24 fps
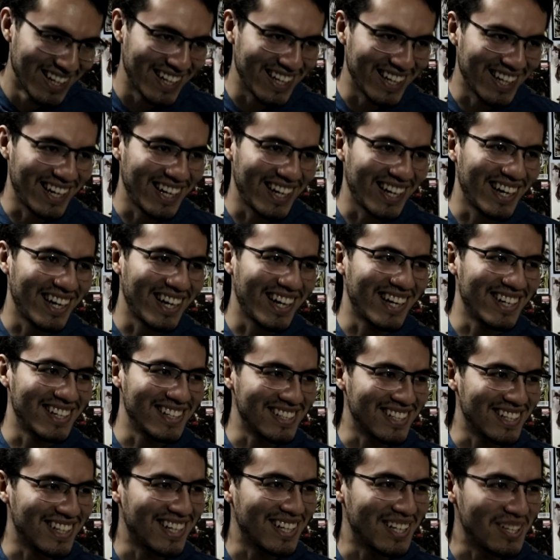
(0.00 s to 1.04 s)

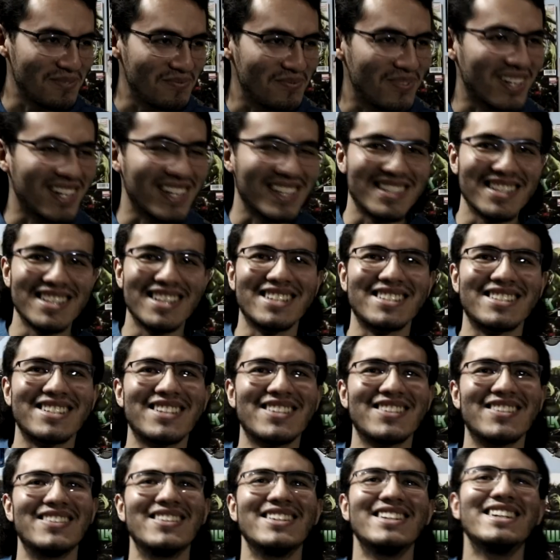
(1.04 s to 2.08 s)
Ah, por así
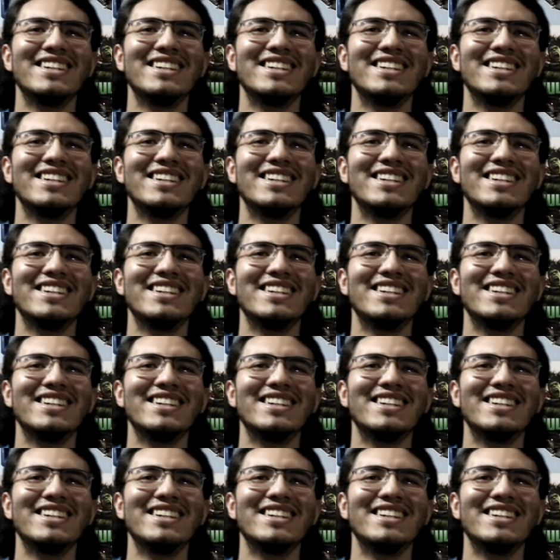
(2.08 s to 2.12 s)
decirlo.